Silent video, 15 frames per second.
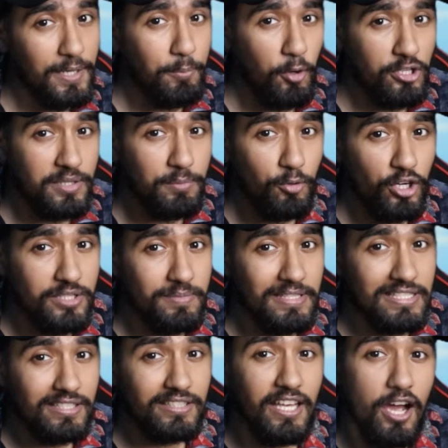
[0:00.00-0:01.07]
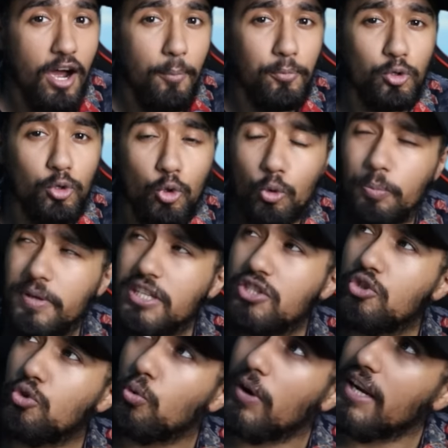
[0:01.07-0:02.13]
डिपॉजिट बोनस मिल सकता है अप टू
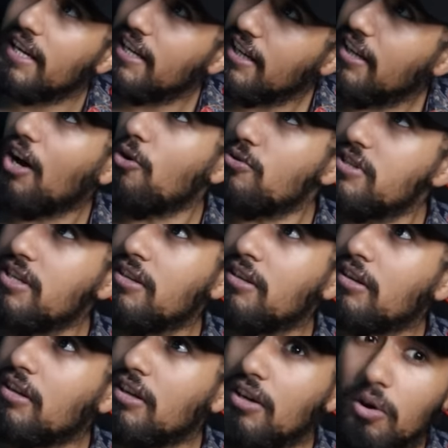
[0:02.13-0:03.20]
₹20000